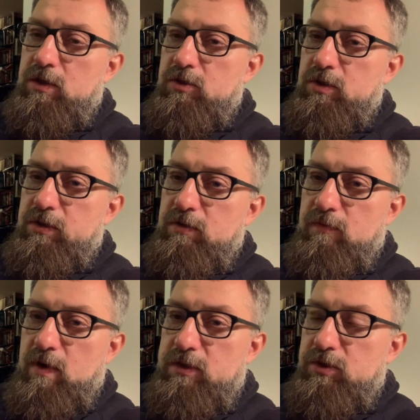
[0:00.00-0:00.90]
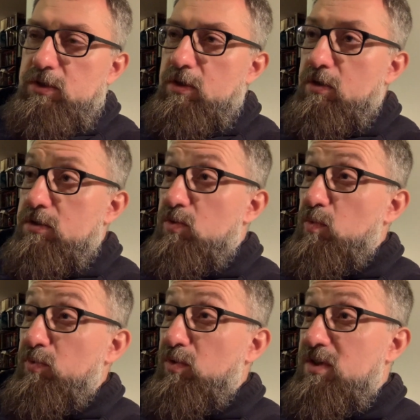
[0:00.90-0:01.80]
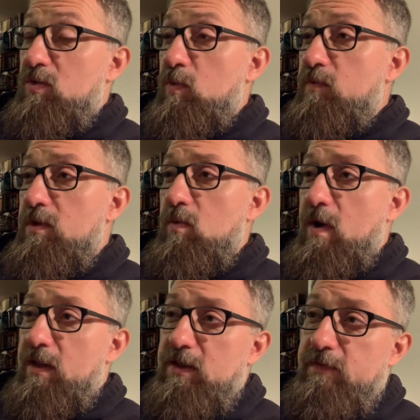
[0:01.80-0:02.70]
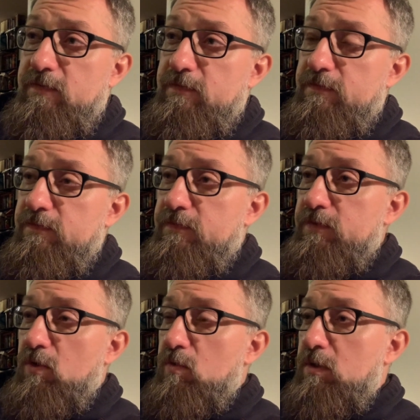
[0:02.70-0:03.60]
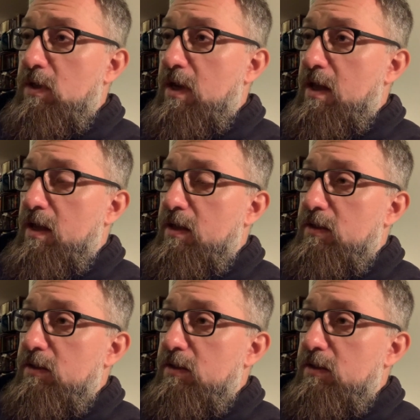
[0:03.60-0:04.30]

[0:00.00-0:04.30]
czyli do właśnie osób, które są uwikłane w, w tą grę